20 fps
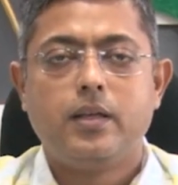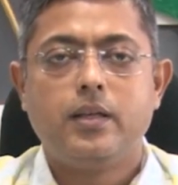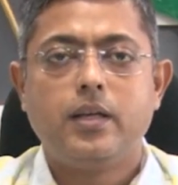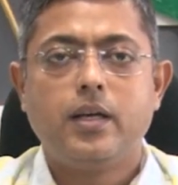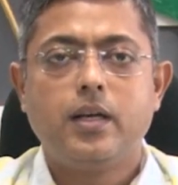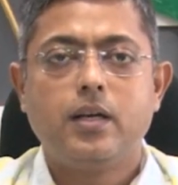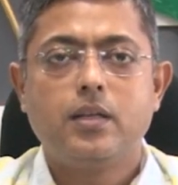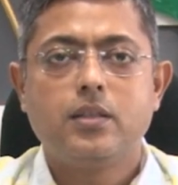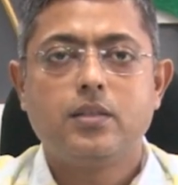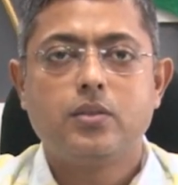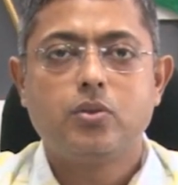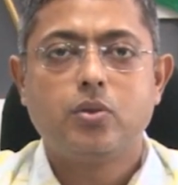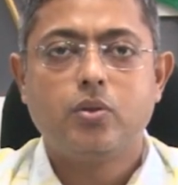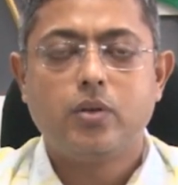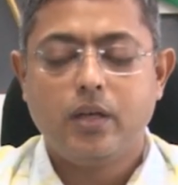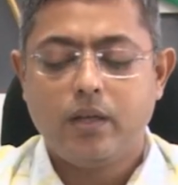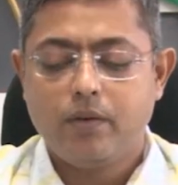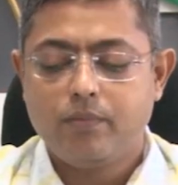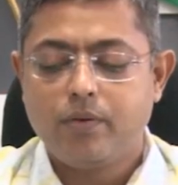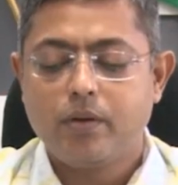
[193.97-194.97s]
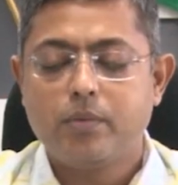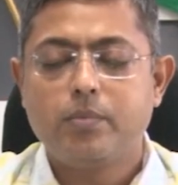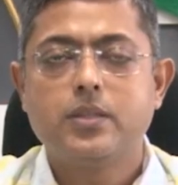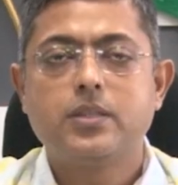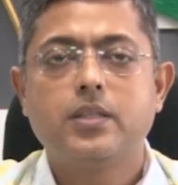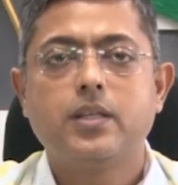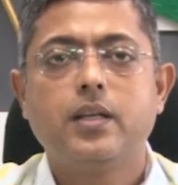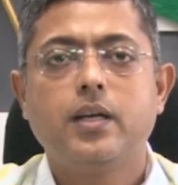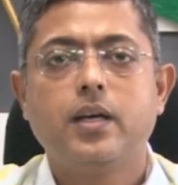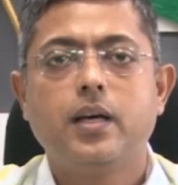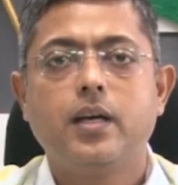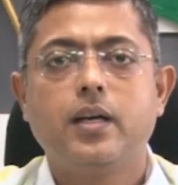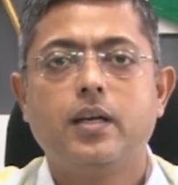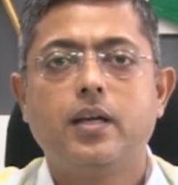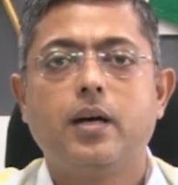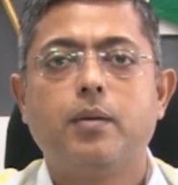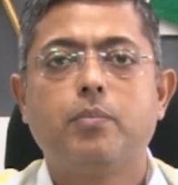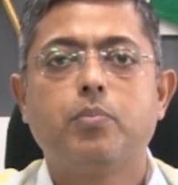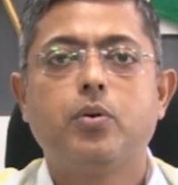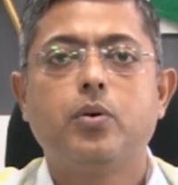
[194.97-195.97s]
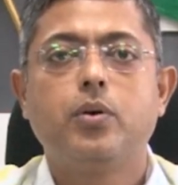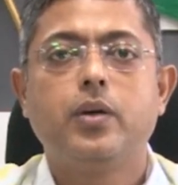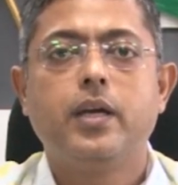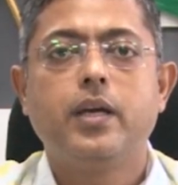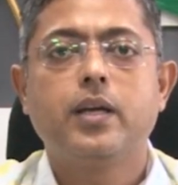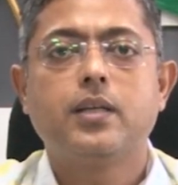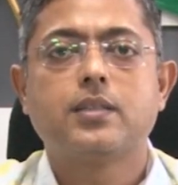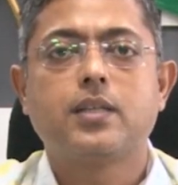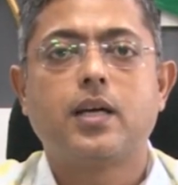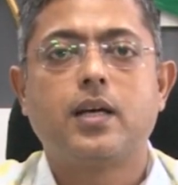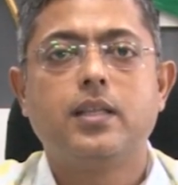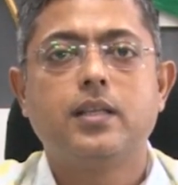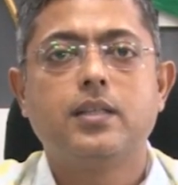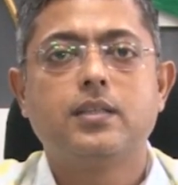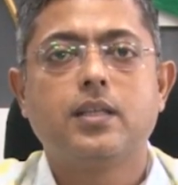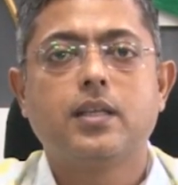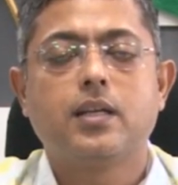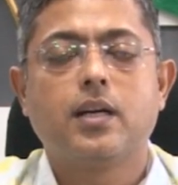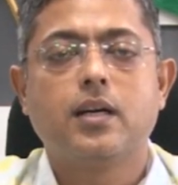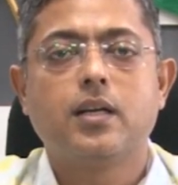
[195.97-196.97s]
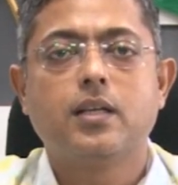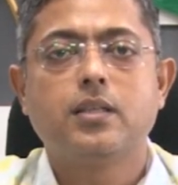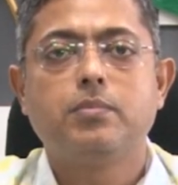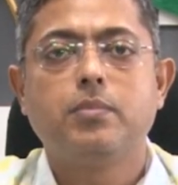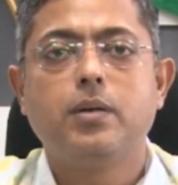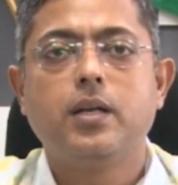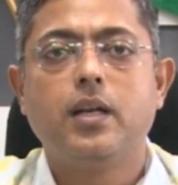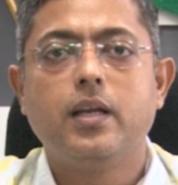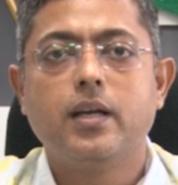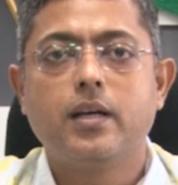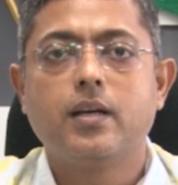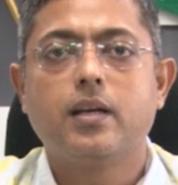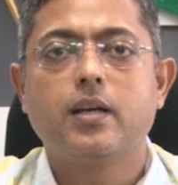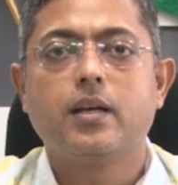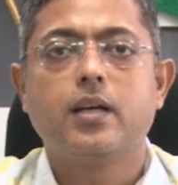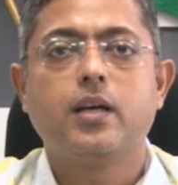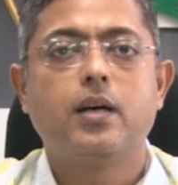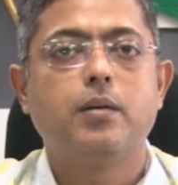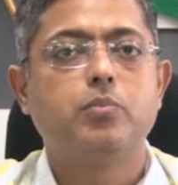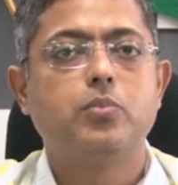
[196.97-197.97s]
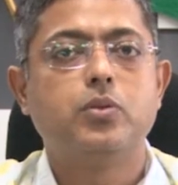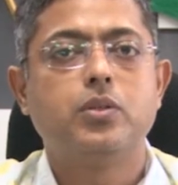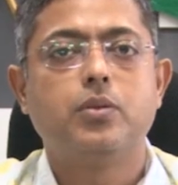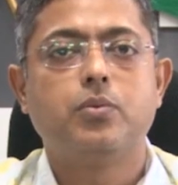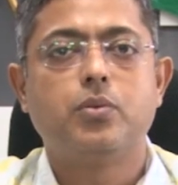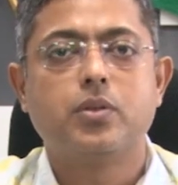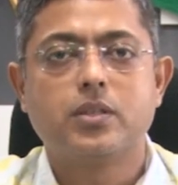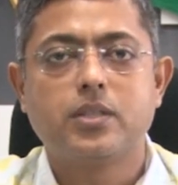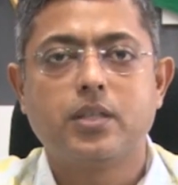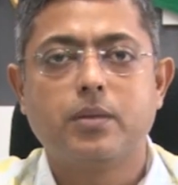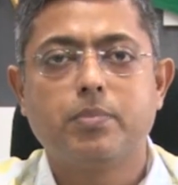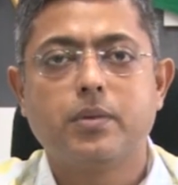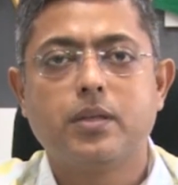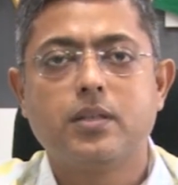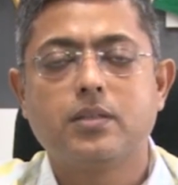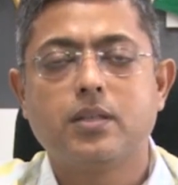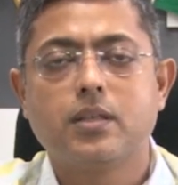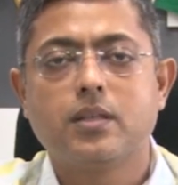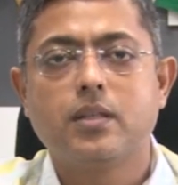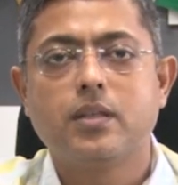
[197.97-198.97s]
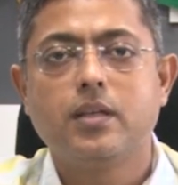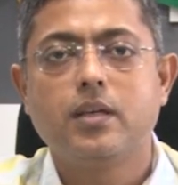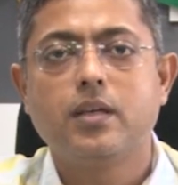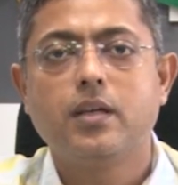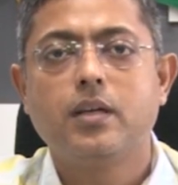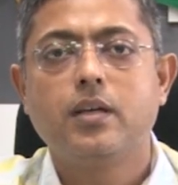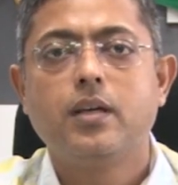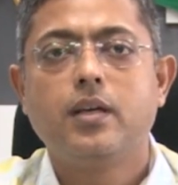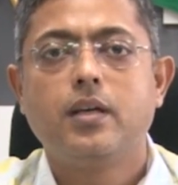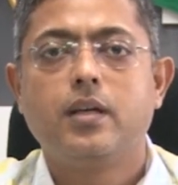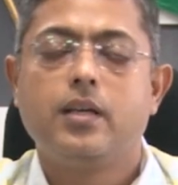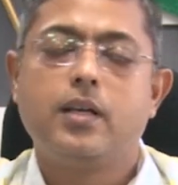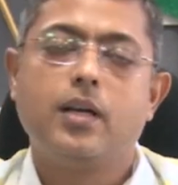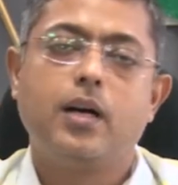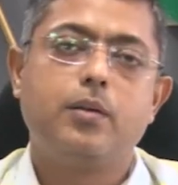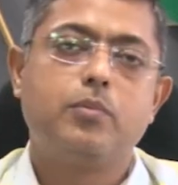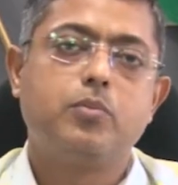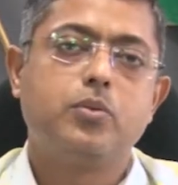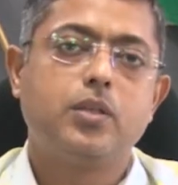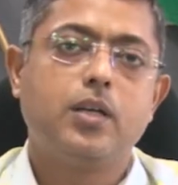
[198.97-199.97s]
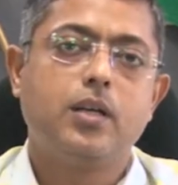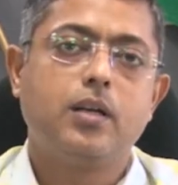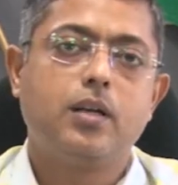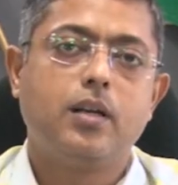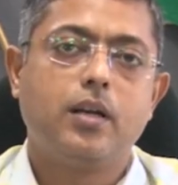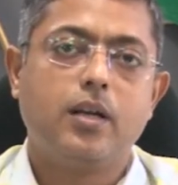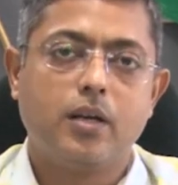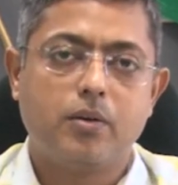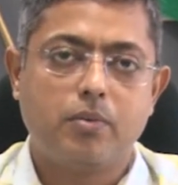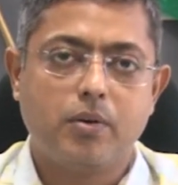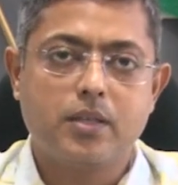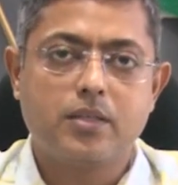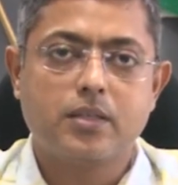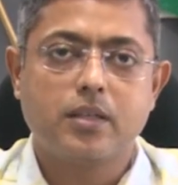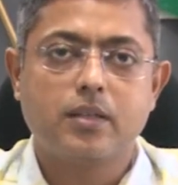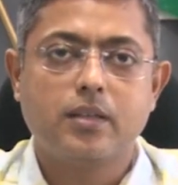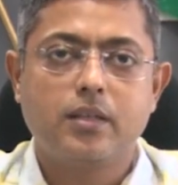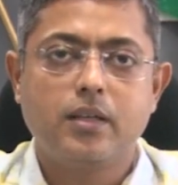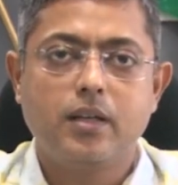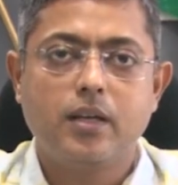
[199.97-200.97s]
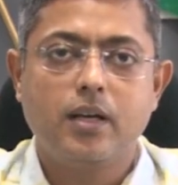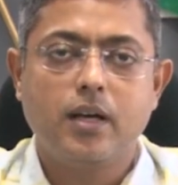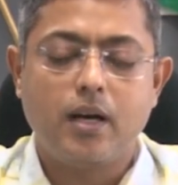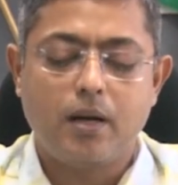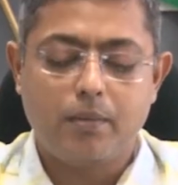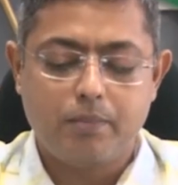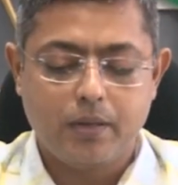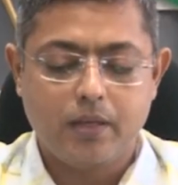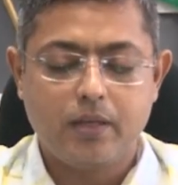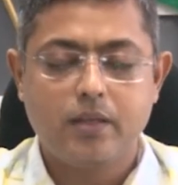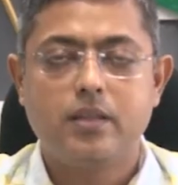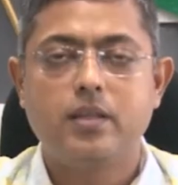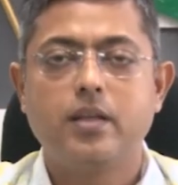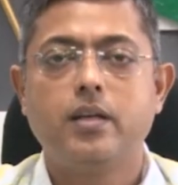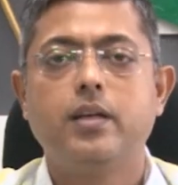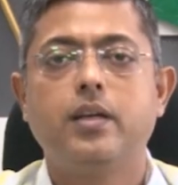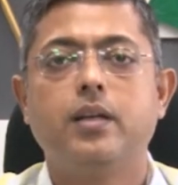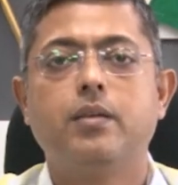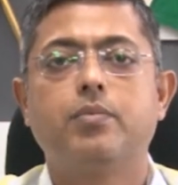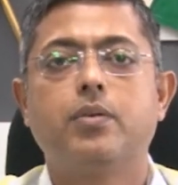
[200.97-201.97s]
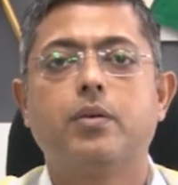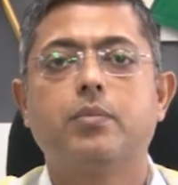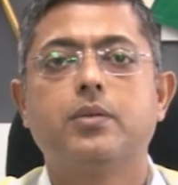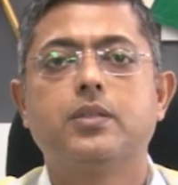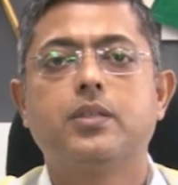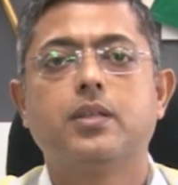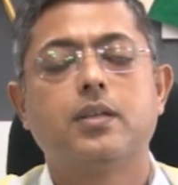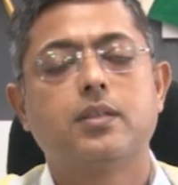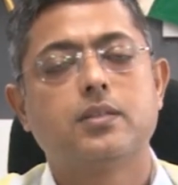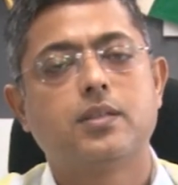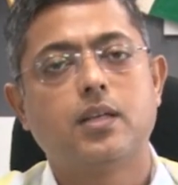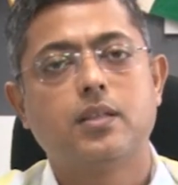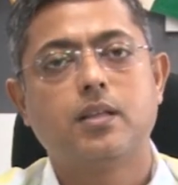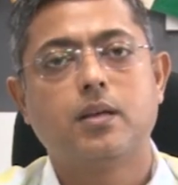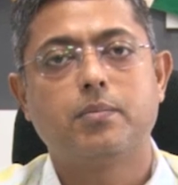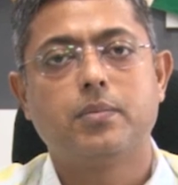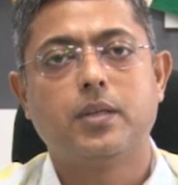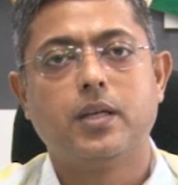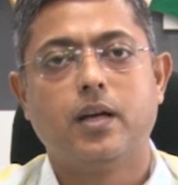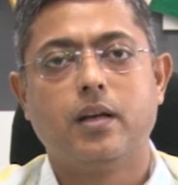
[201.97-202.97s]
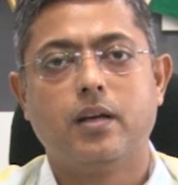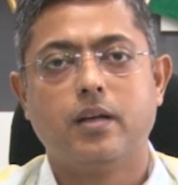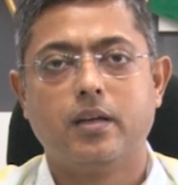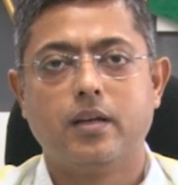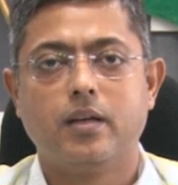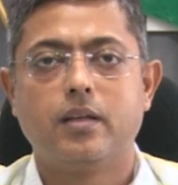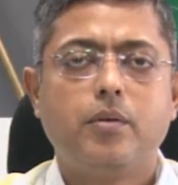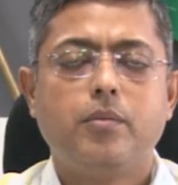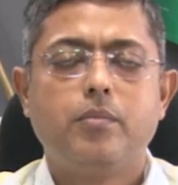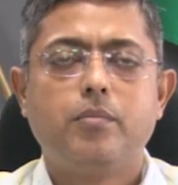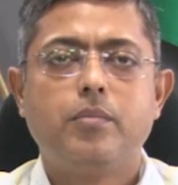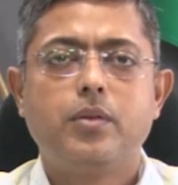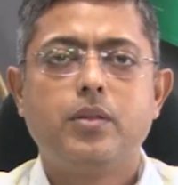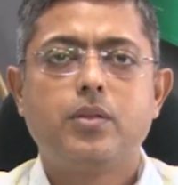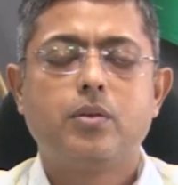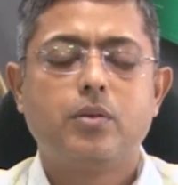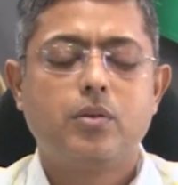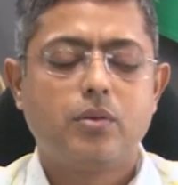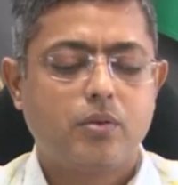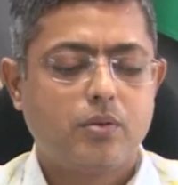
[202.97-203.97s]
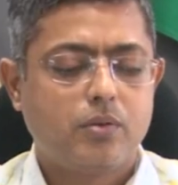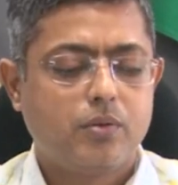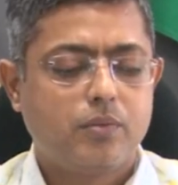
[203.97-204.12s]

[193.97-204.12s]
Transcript: यह जो इन्फॉर्मेशन है ये आपको एक सादे से कागज़ में लिख करके आप मुझे व्हाट्सएप कर सकते हैं या मुझे लिखवा सकते हैं आप इन थ्री इन्फॉर्मेशन के साथ आप तैयार रहिए मित्रों